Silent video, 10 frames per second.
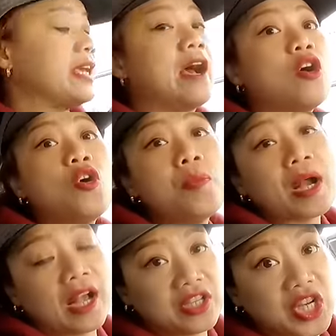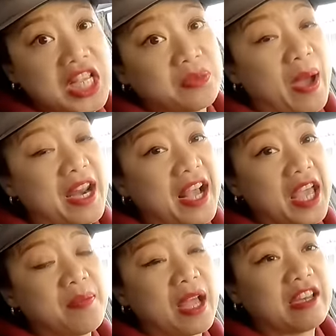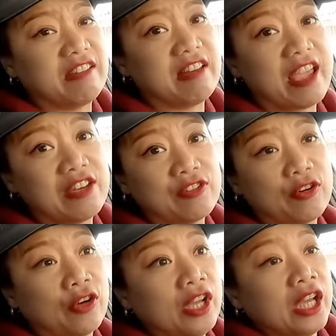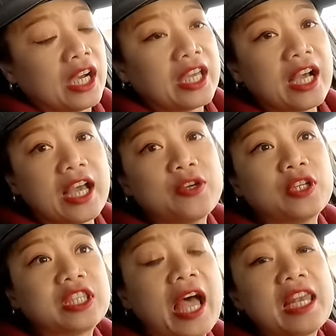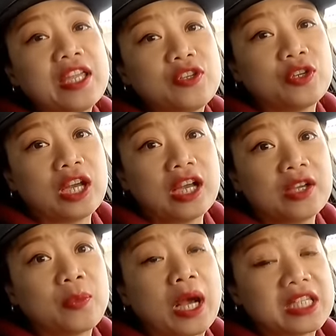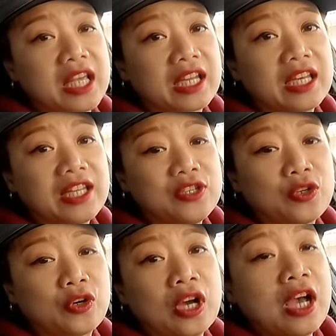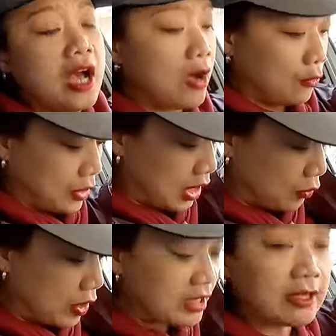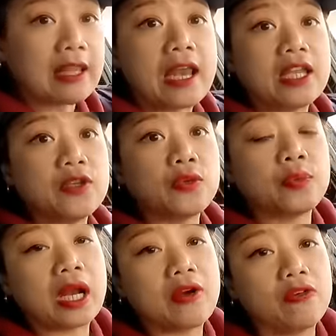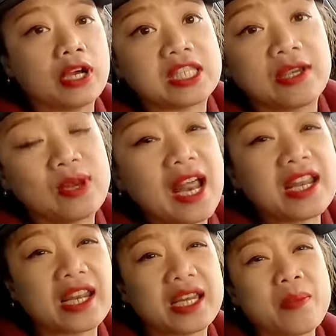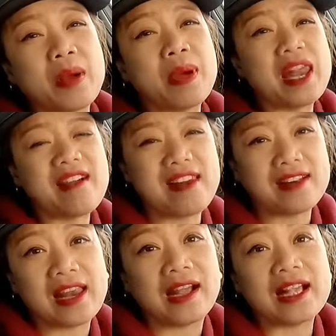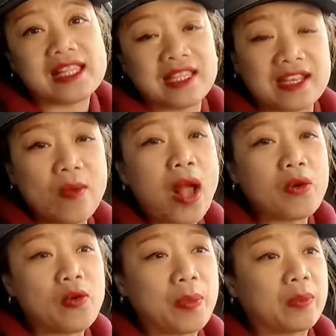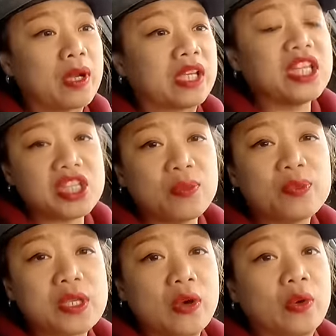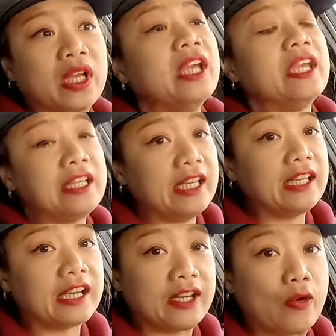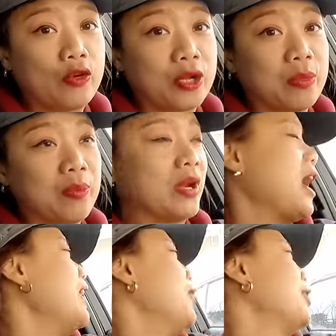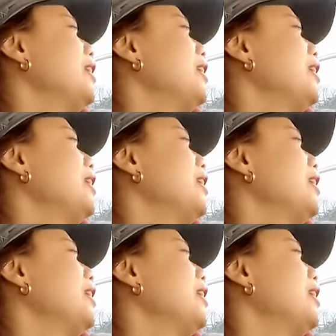Sige, ako mag-adjust para kay Maninay, no? Kaya kayo itali nyo na ang mga sarili nyo. Ako, hindi ko na itatali yung bra ko kasi wala na rin namang malalaglag. Kasi ginawa ko, pag mag-ninja moves ako, hindi na rin ako nagbabralaw.